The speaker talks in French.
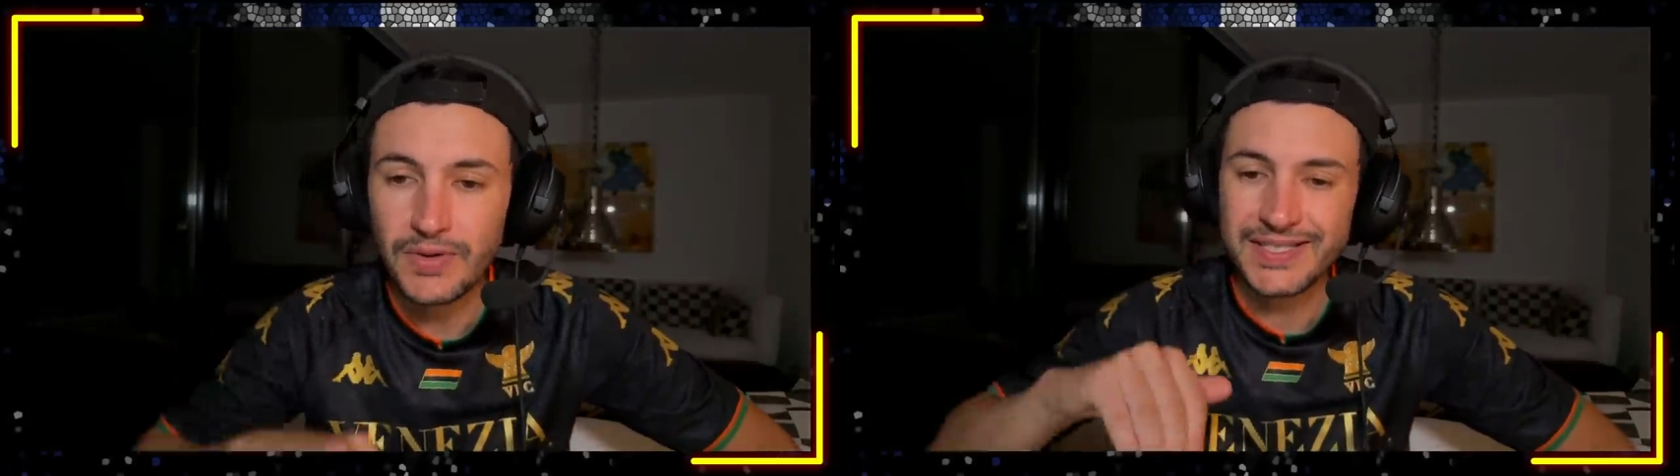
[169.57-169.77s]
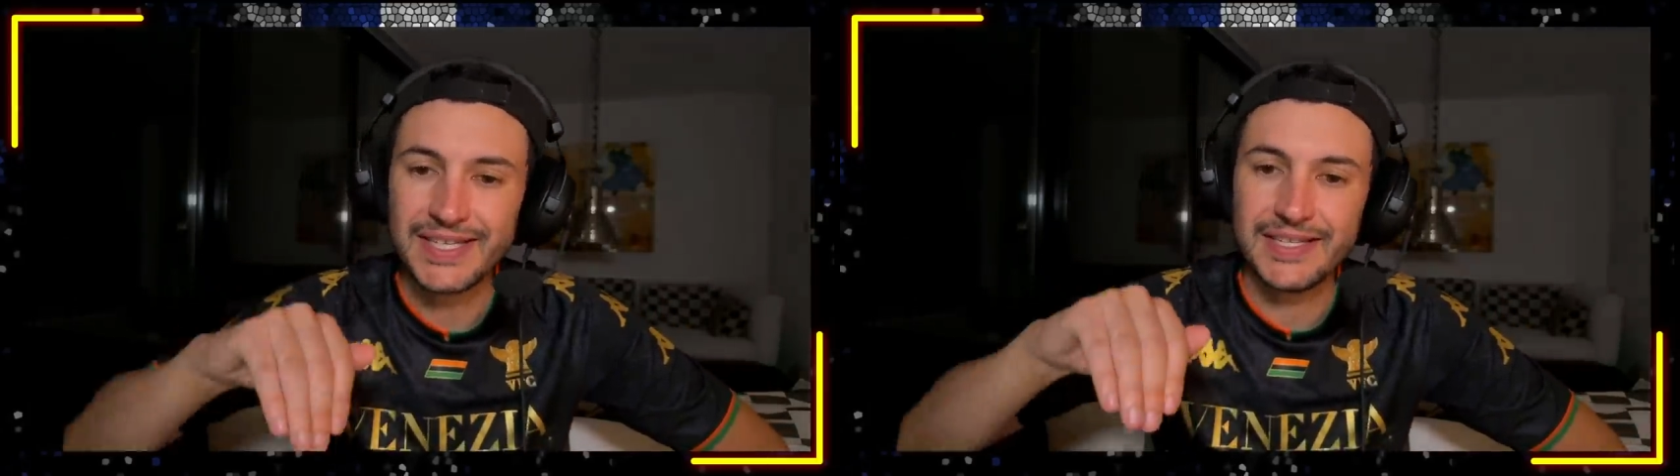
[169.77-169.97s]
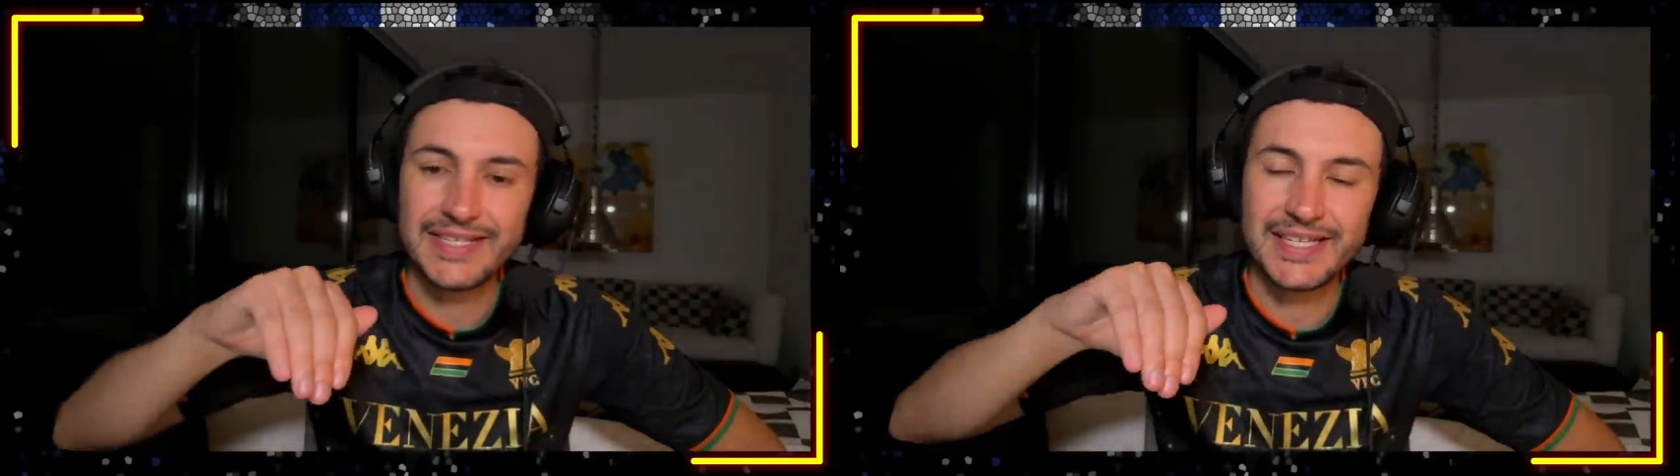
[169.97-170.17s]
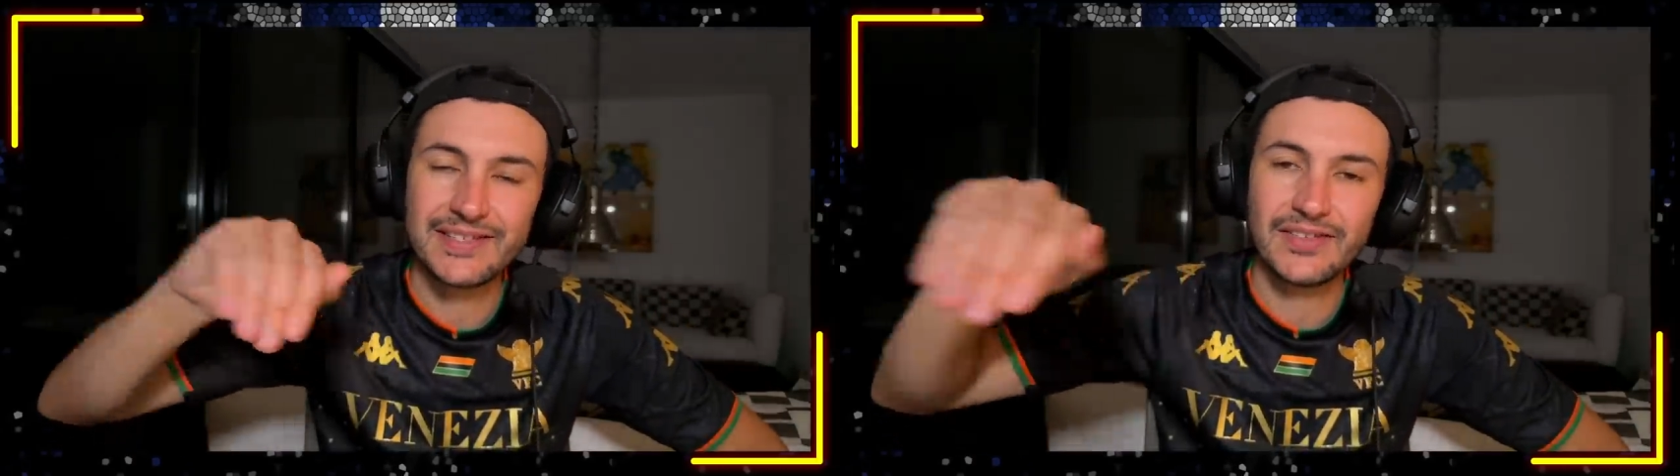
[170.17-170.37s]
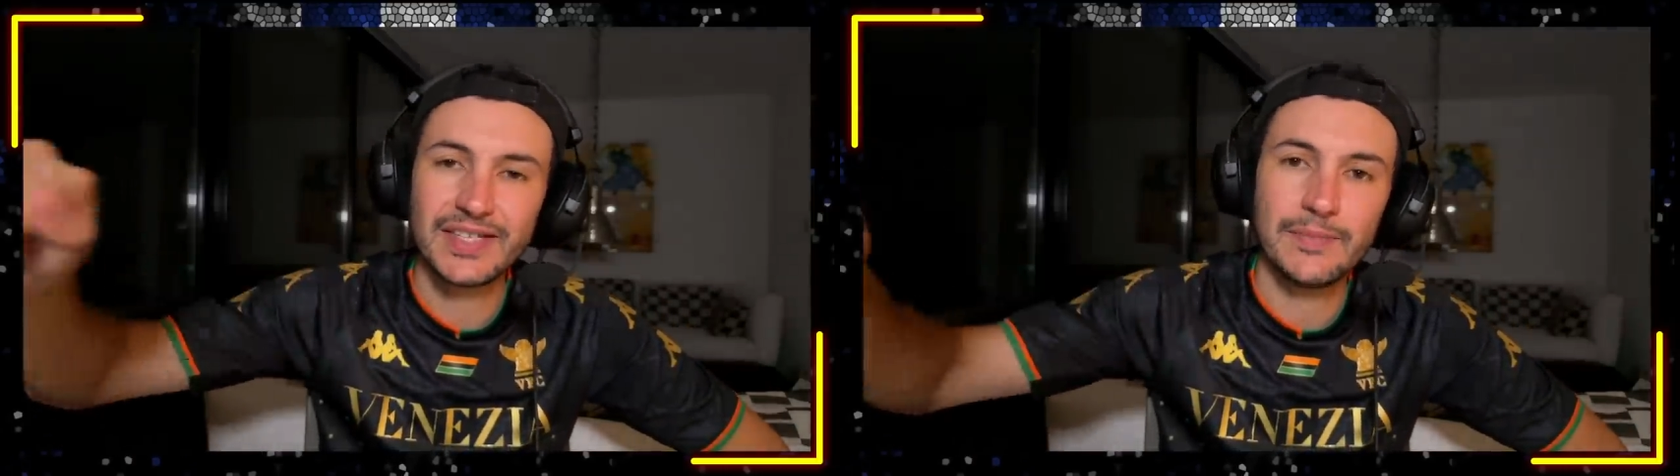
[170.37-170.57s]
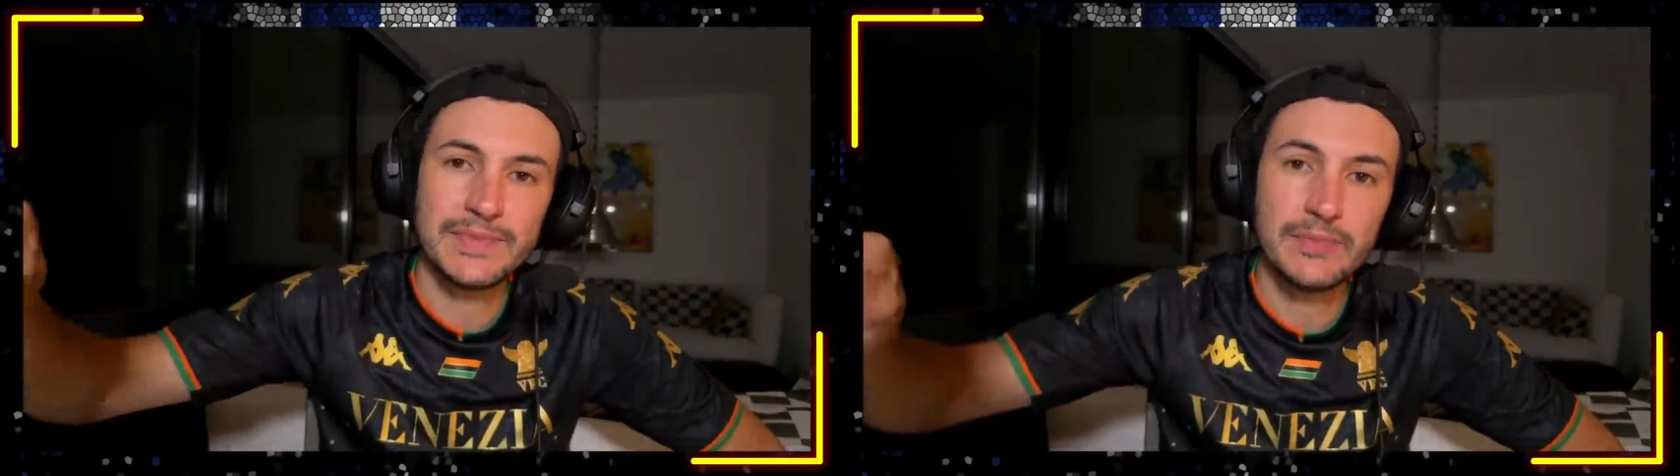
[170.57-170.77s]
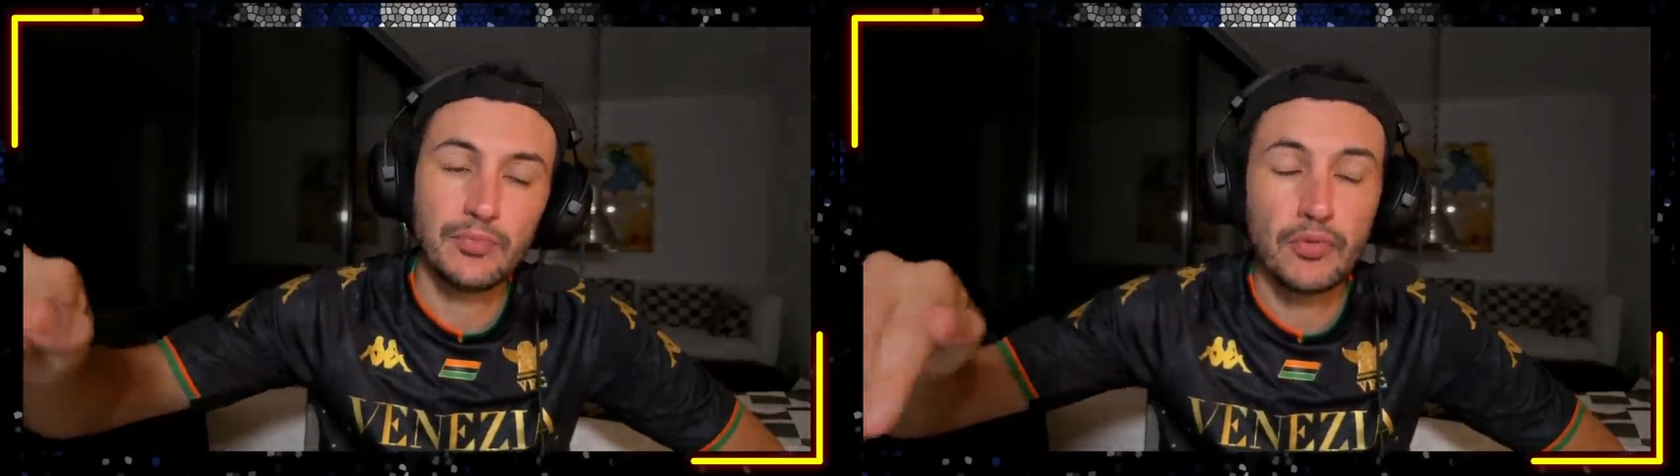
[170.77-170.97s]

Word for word: s'excentrer un petit peu